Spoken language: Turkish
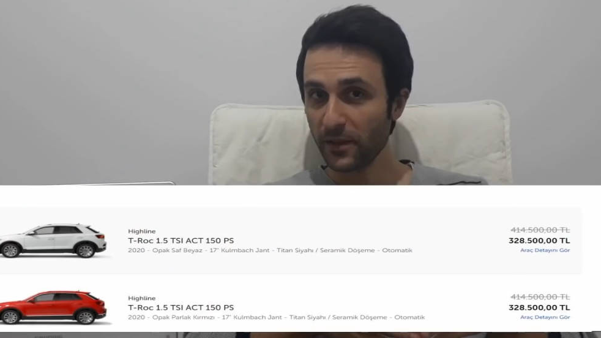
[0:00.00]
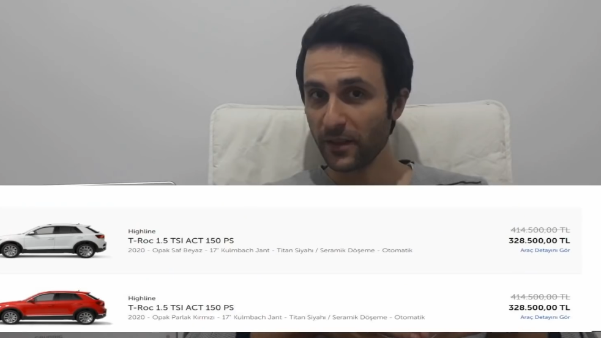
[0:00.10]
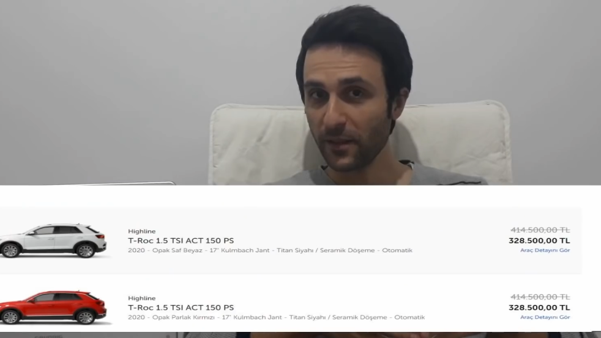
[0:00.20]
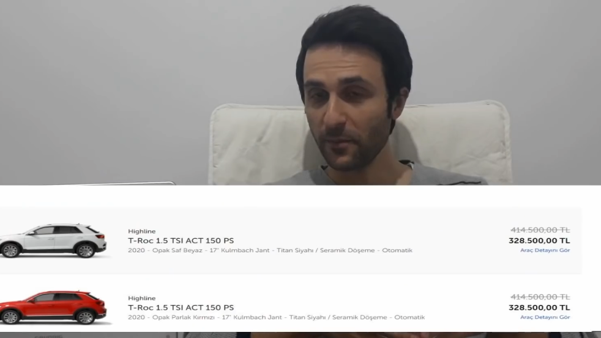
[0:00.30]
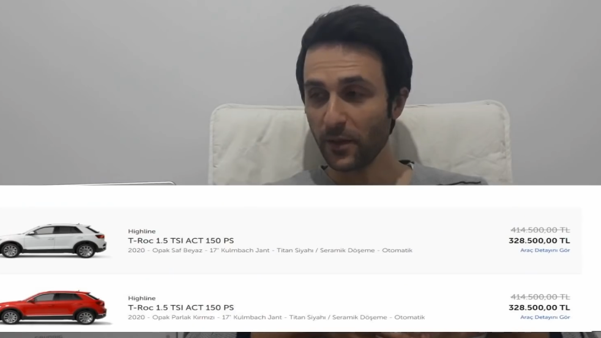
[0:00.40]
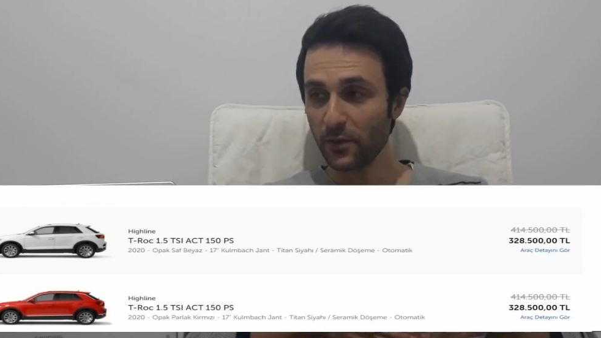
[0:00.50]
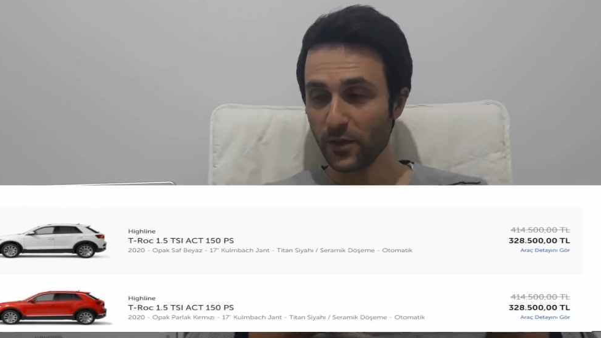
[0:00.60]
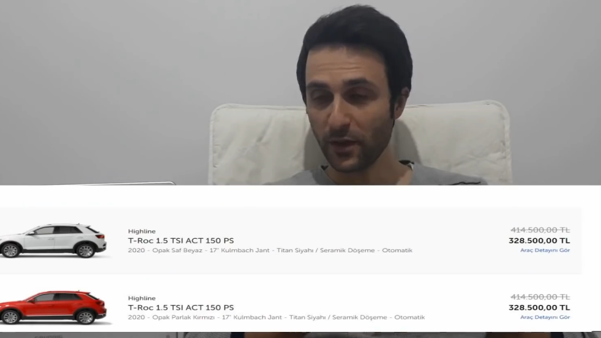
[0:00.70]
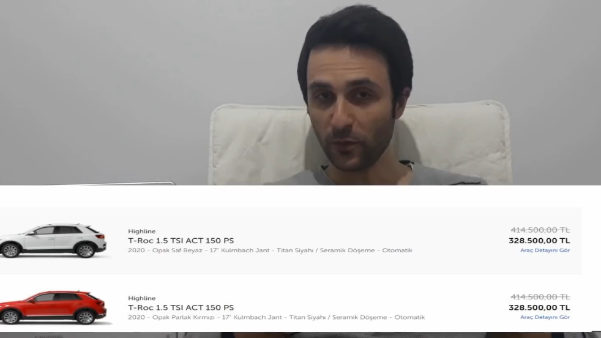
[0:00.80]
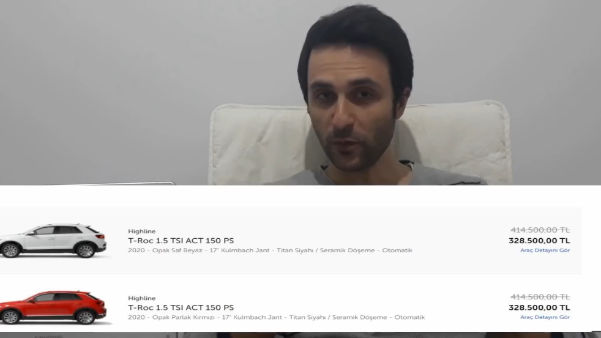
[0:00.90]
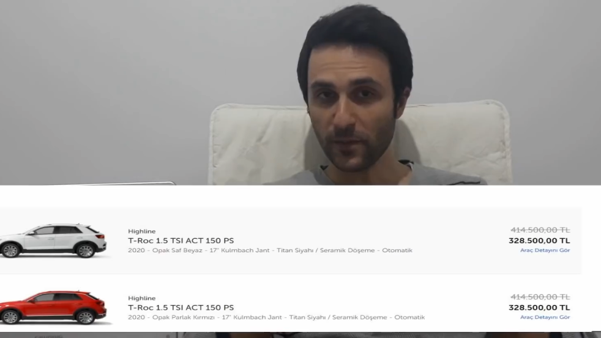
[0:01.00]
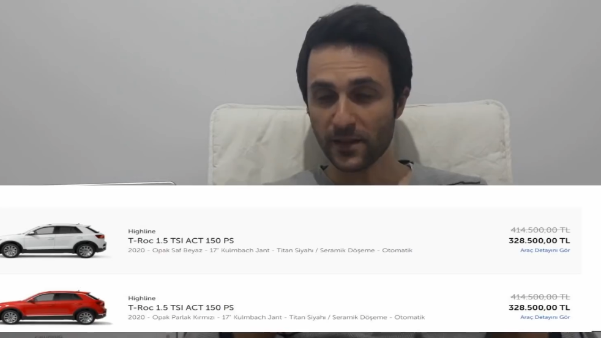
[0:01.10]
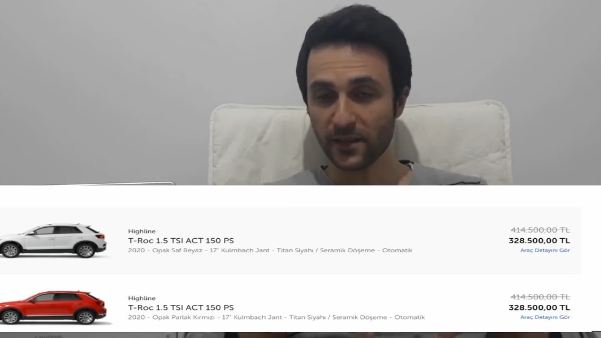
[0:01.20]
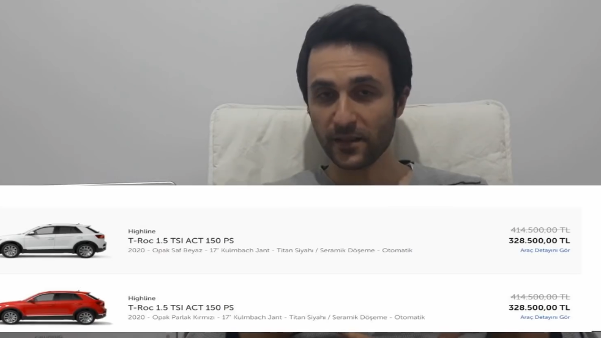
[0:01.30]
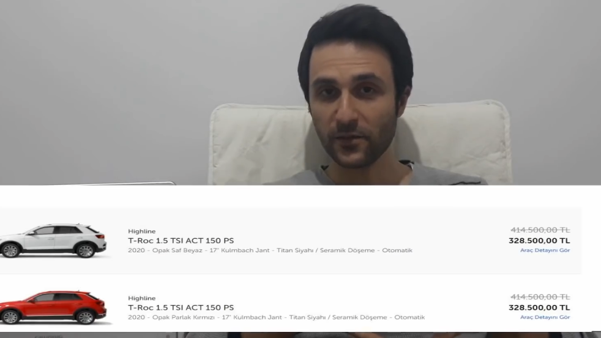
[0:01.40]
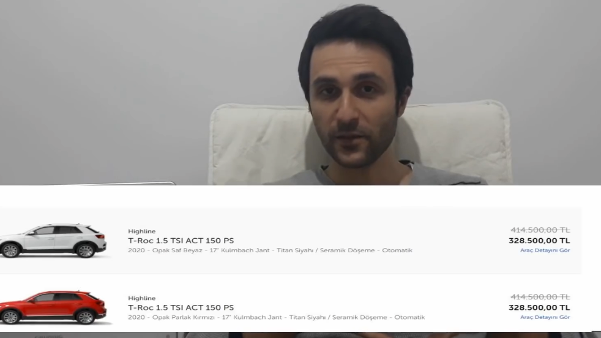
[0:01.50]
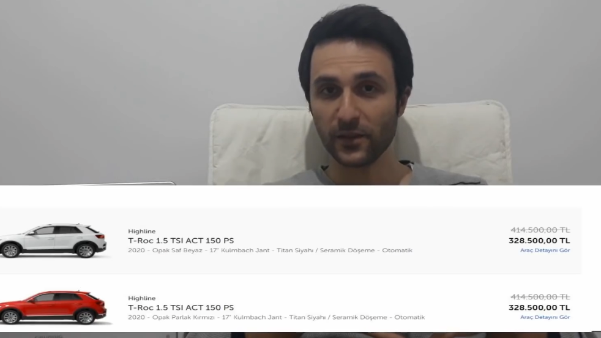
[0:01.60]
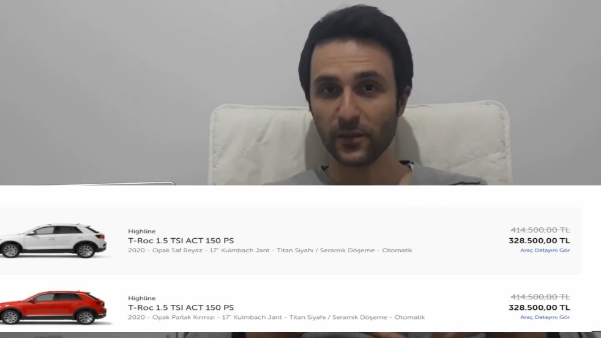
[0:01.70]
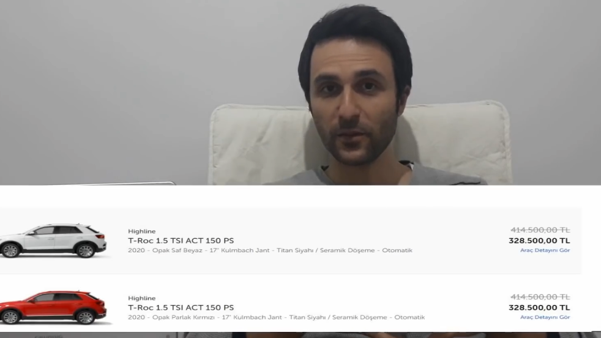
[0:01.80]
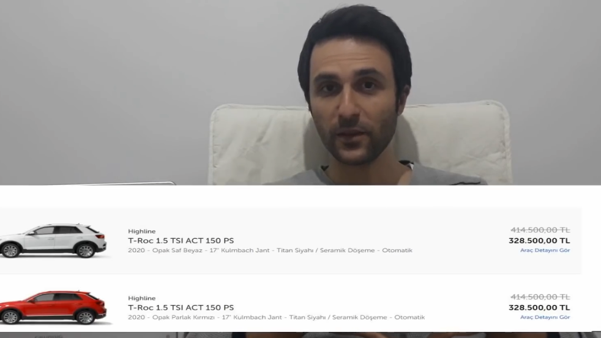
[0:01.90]
bin liradan başlıyor. Yani normal satış
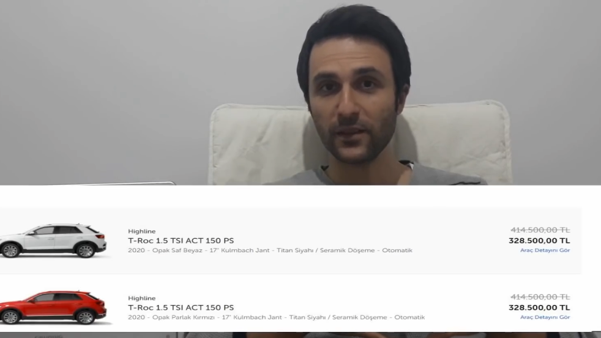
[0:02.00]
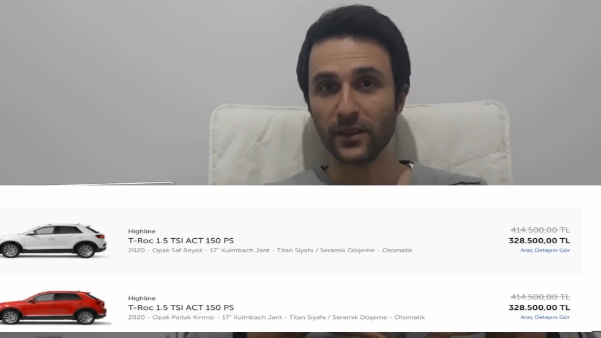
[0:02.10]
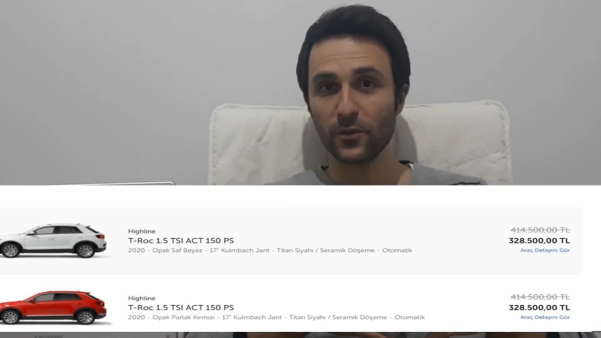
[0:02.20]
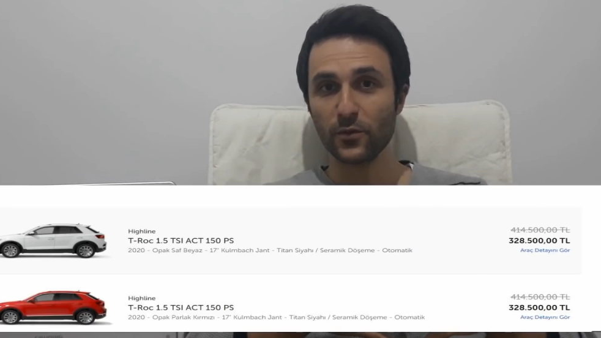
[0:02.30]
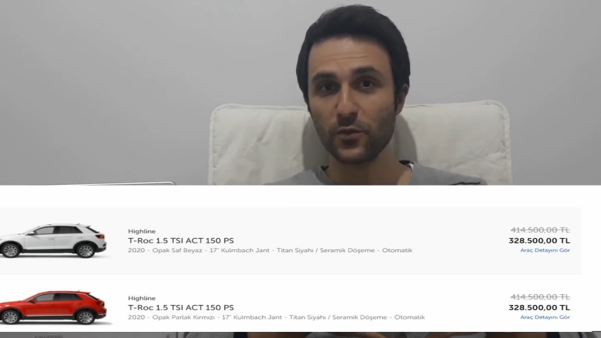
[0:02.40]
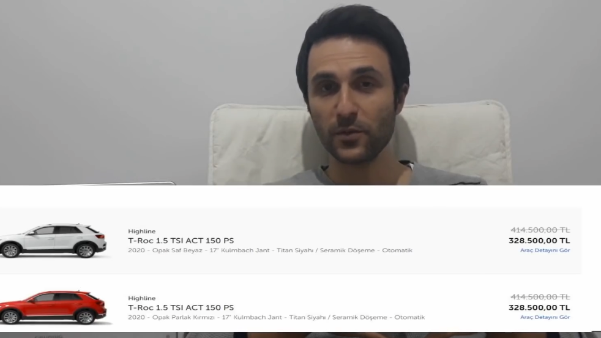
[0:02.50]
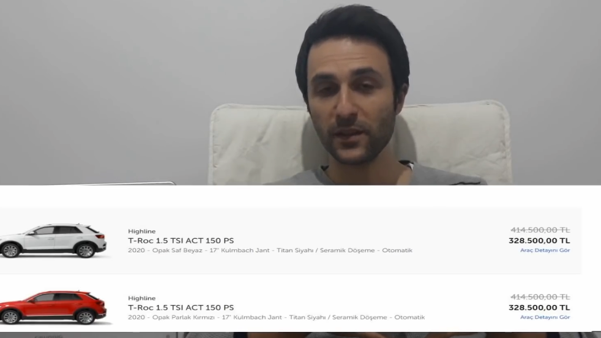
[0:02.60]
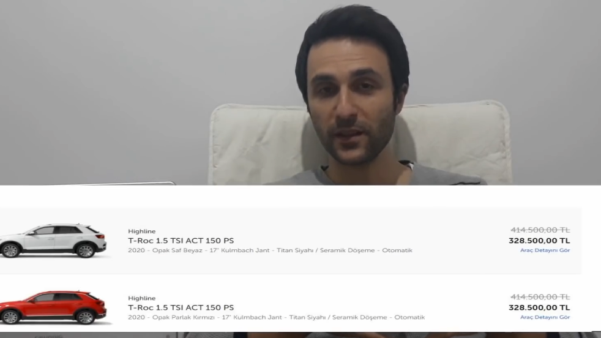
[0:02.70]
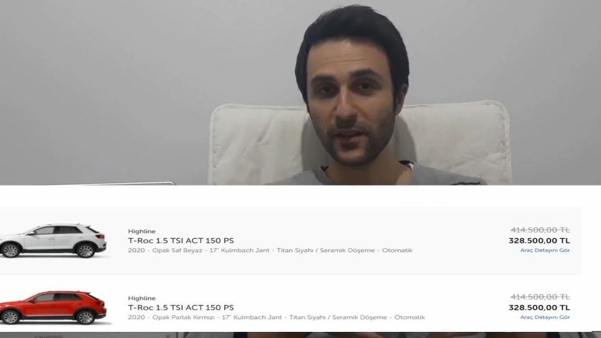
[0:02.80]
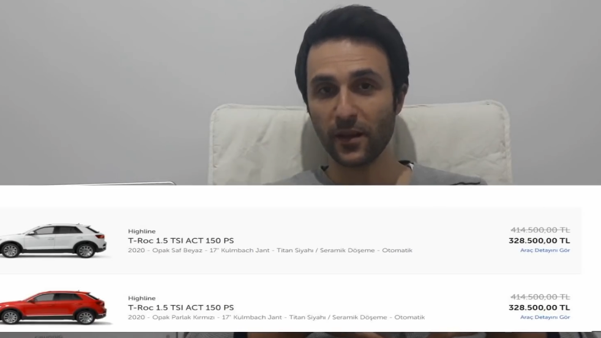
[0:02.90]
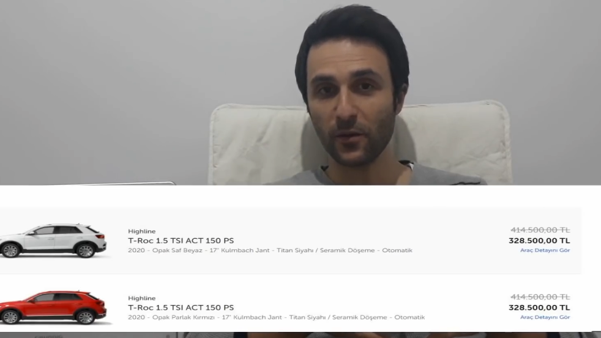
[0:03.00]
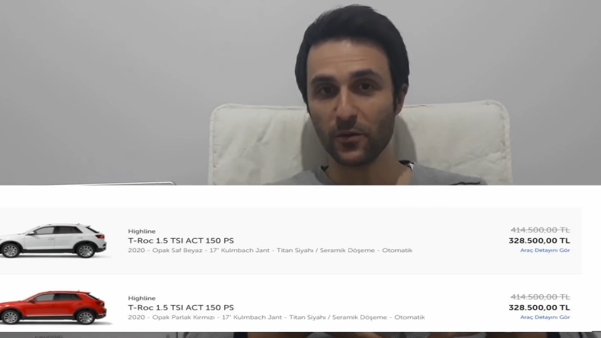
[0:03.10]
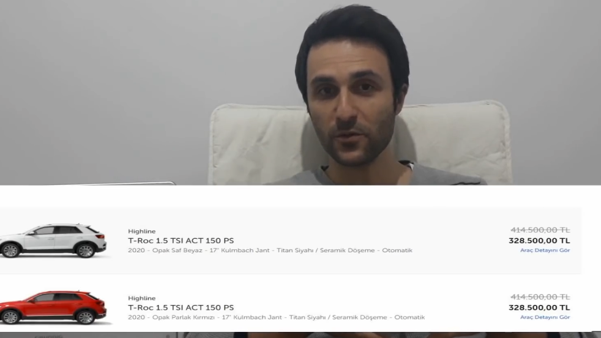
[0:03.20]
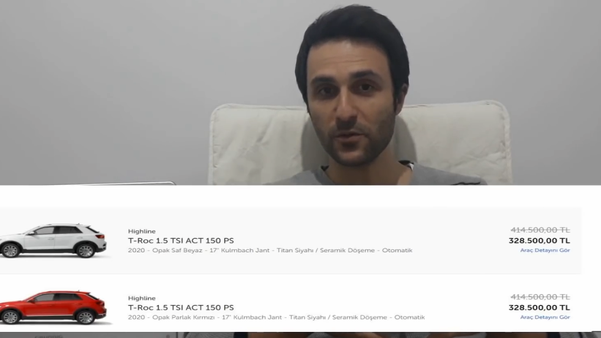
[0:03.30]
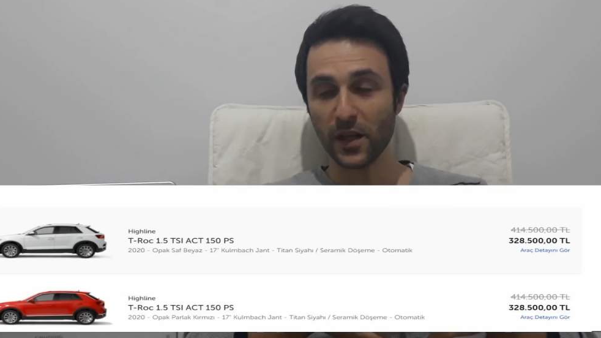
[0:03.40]
fiyatına oranla 2-3 bin lira daha ucuz.